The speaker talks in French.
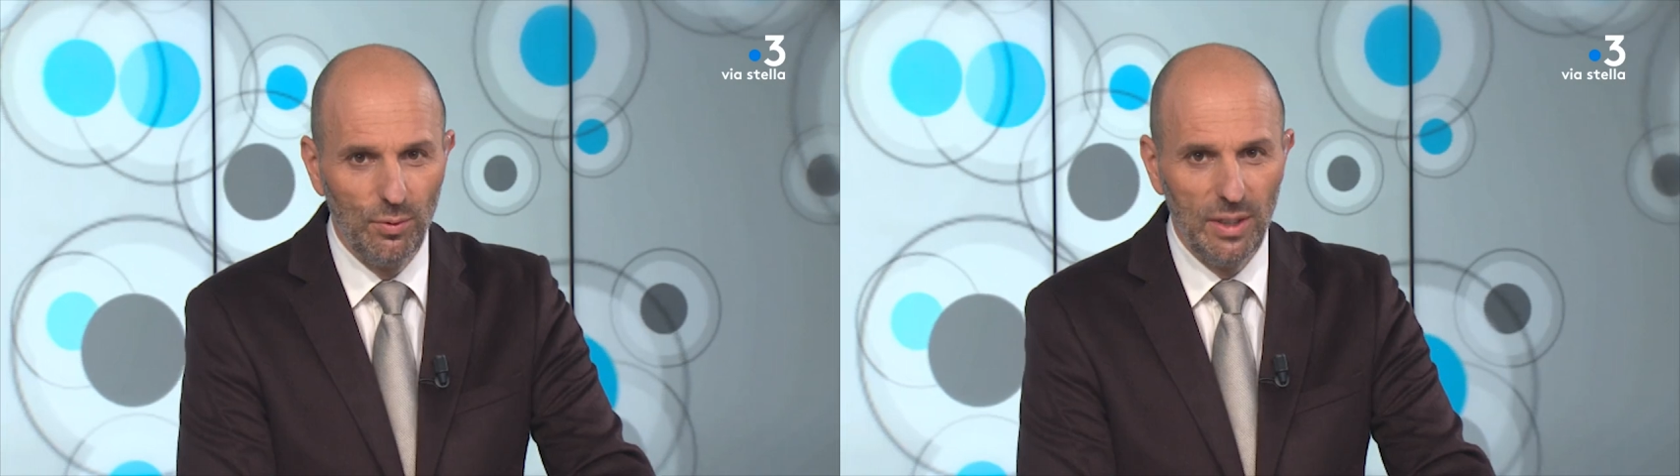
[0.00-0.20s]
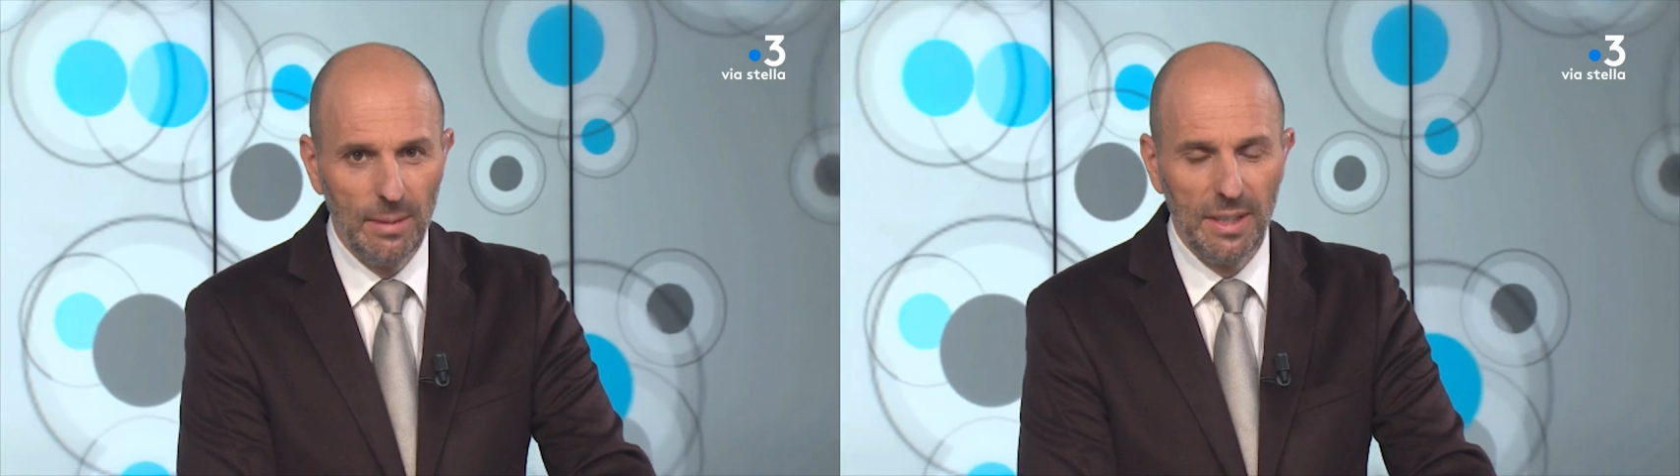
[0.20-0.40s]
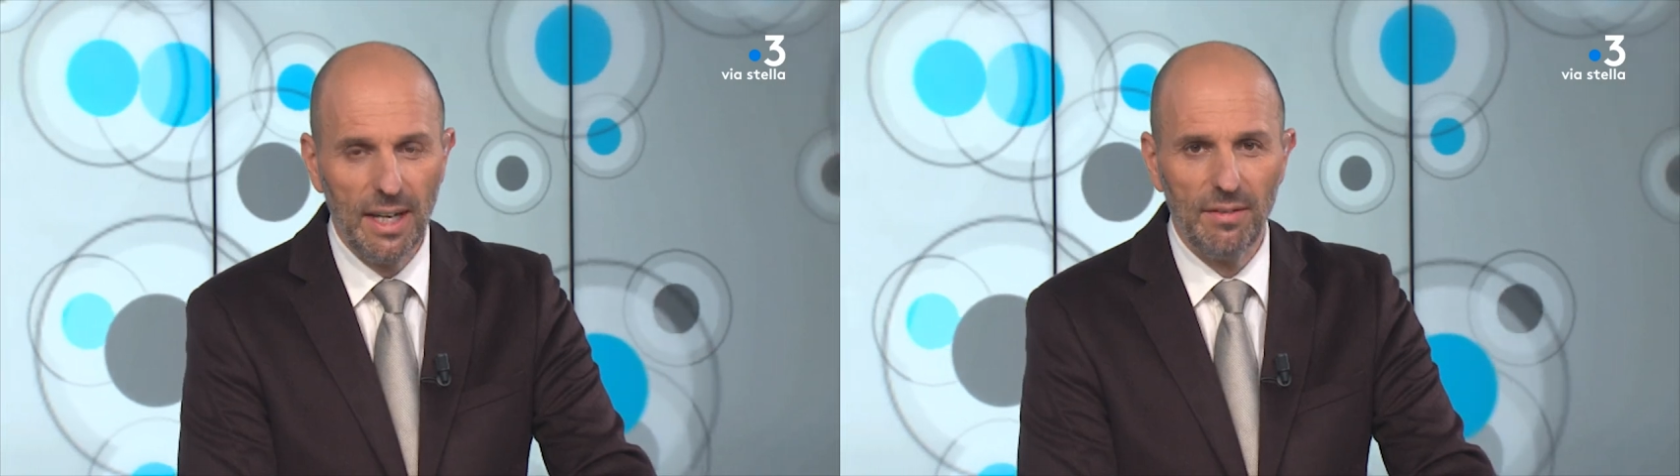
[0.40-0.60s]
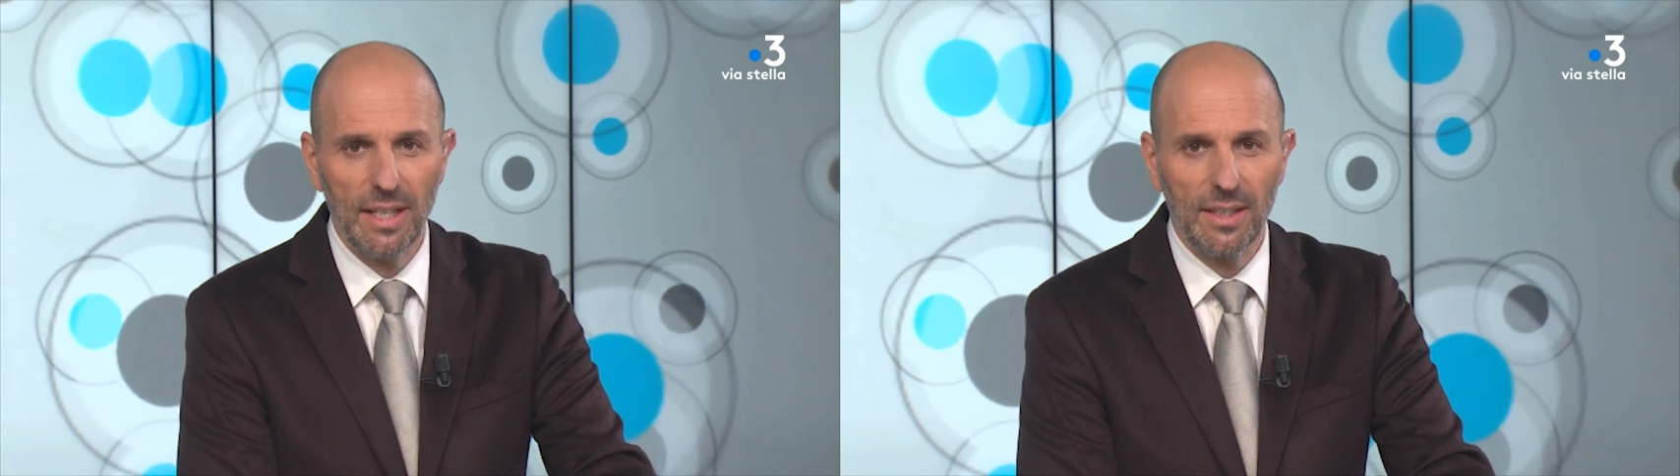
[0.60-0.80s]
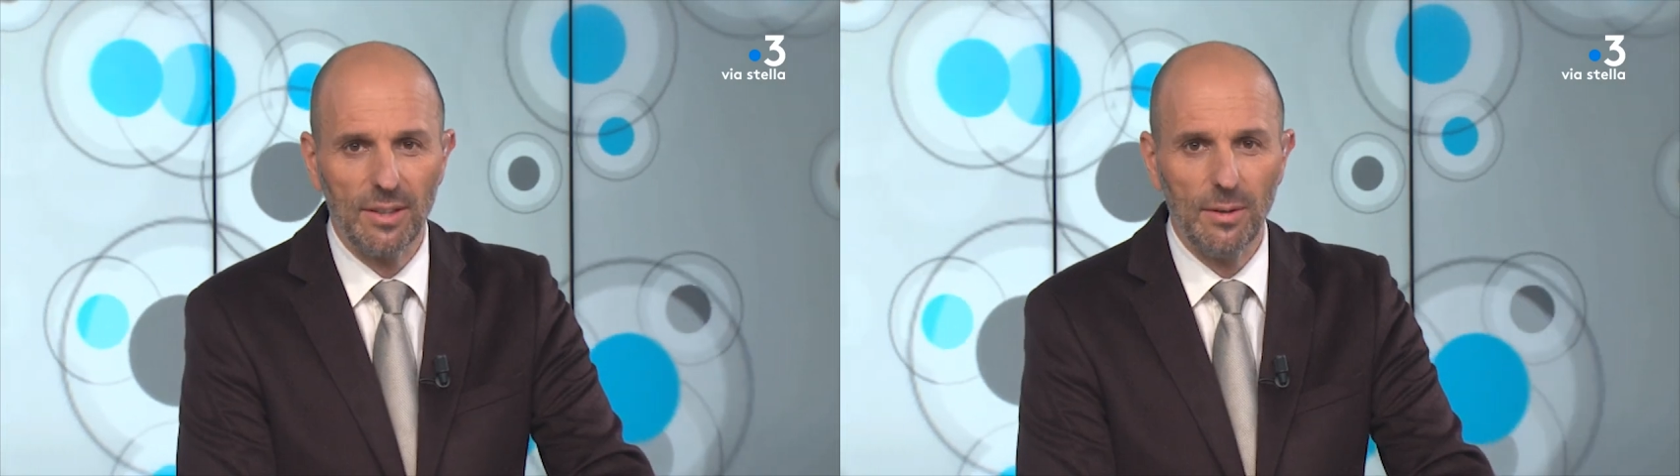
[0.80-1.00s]
voulez bien,
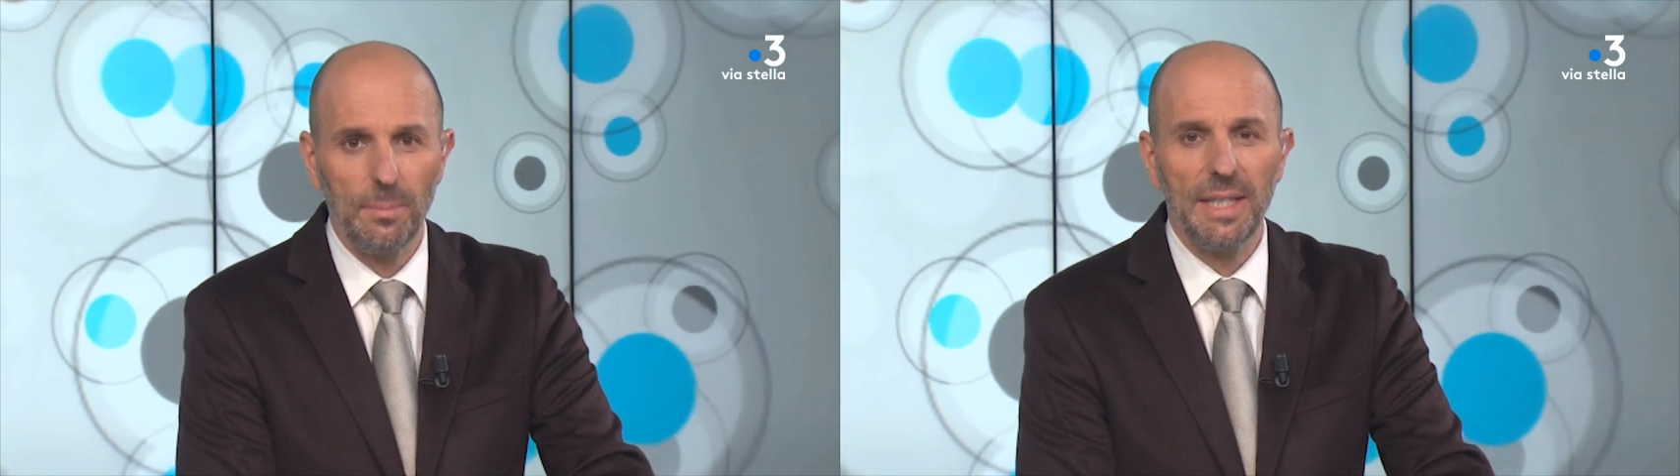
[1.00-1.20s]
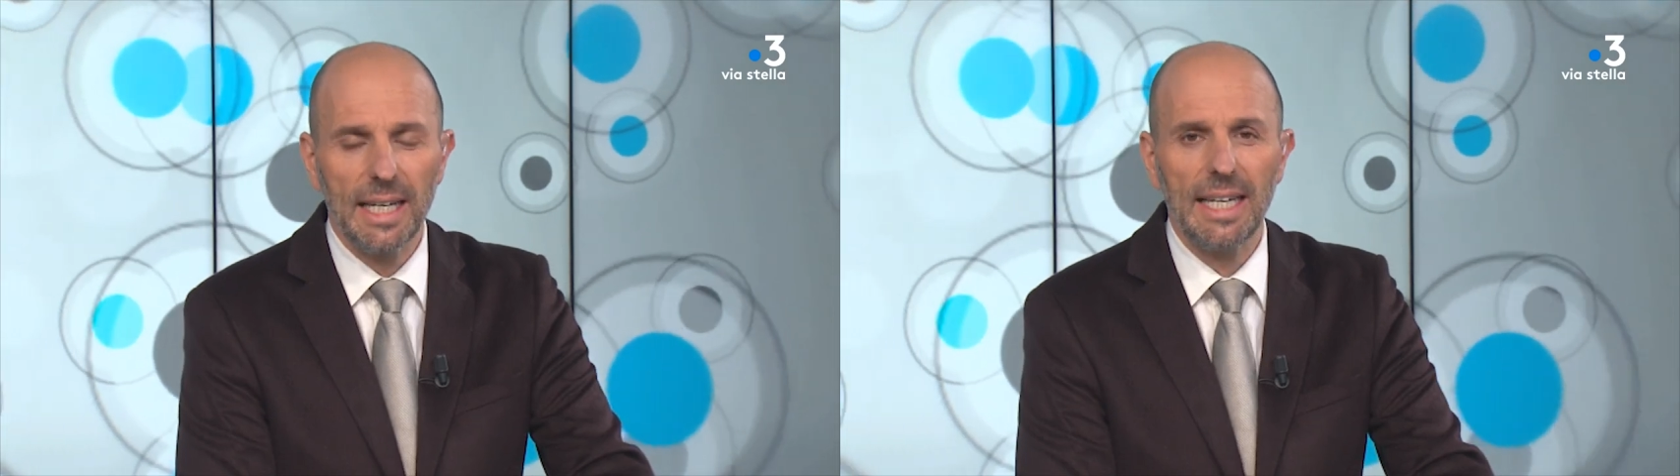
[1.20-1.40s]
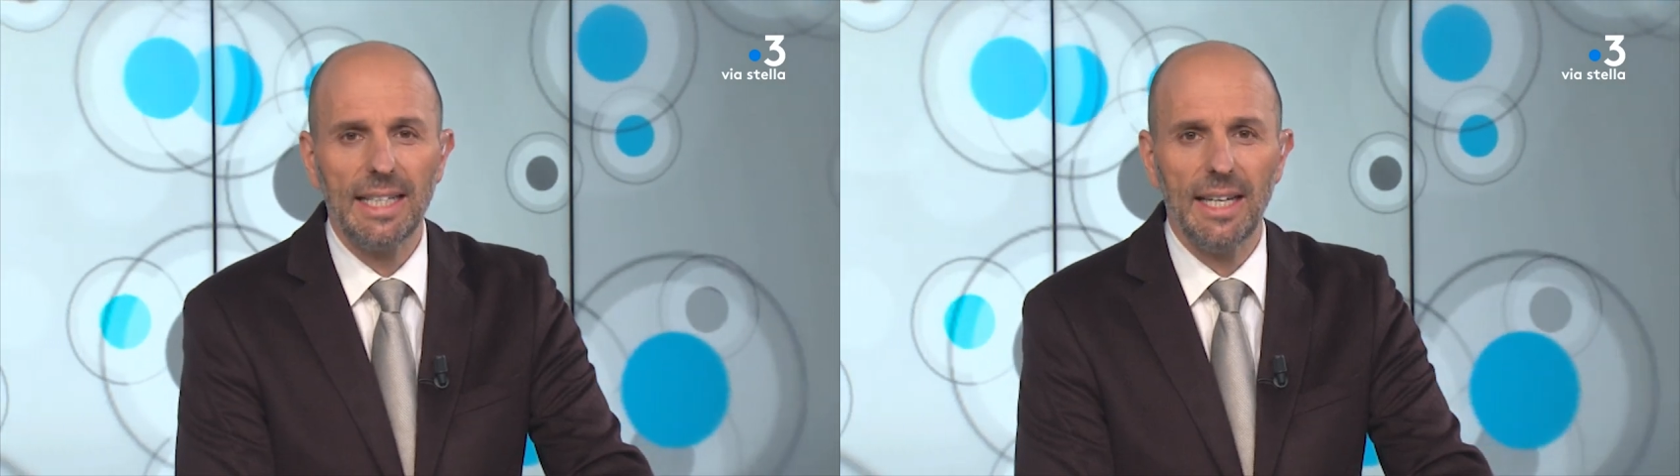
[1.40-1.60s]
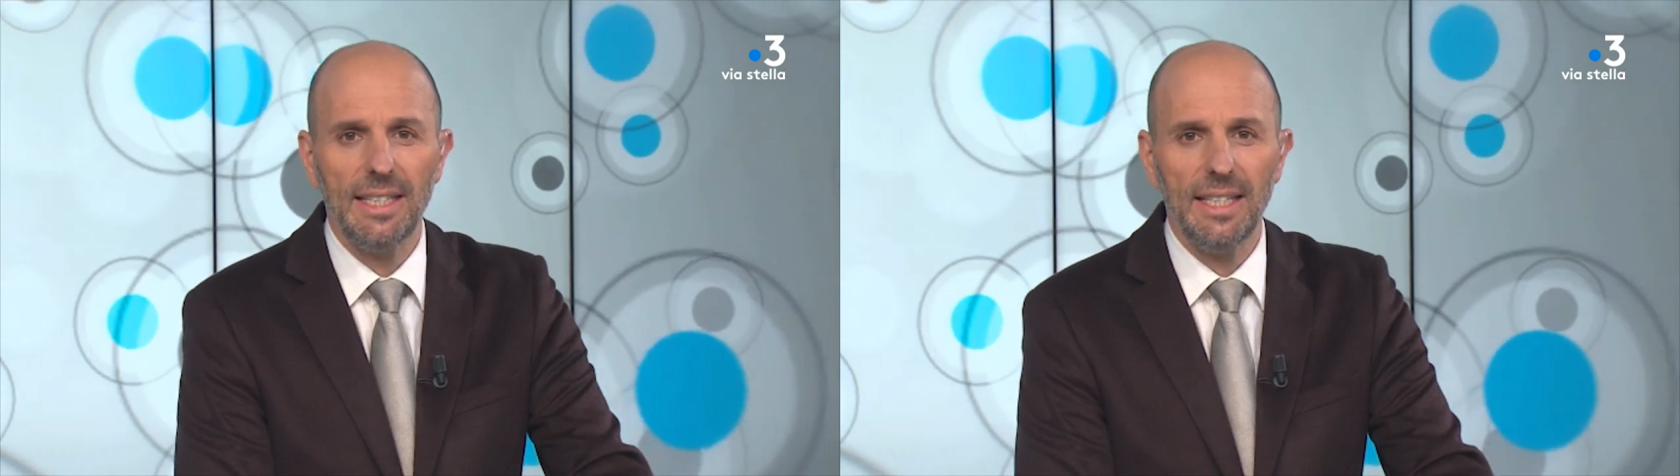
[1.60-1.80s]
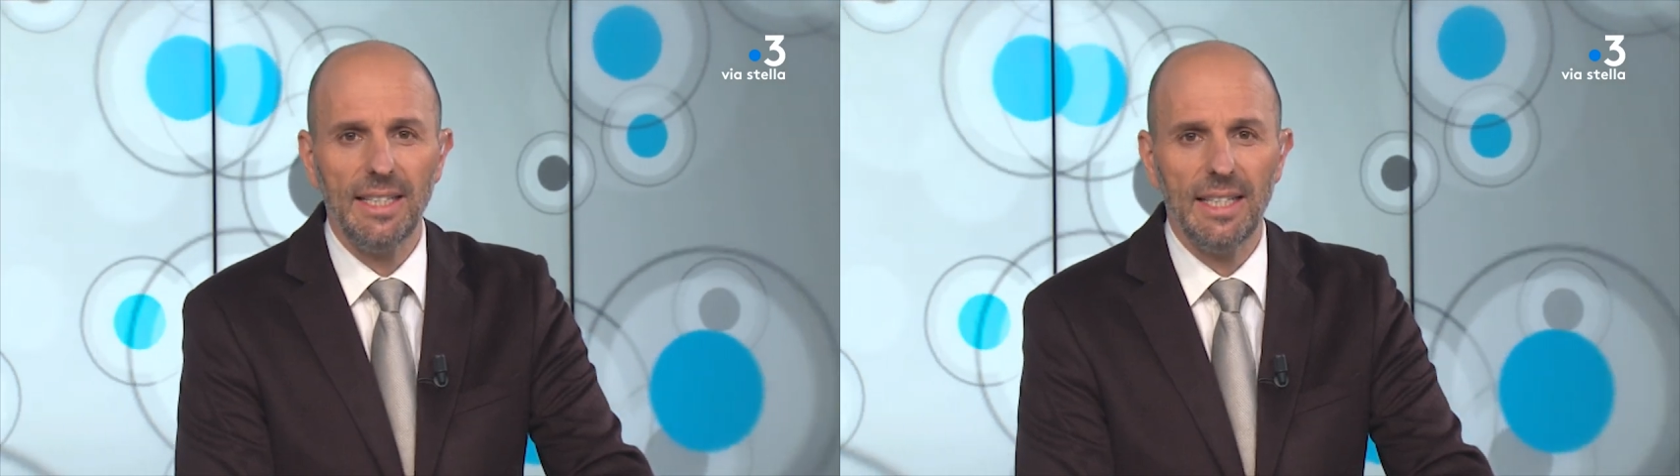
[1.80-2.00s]
avec euh, Pierrick Nanini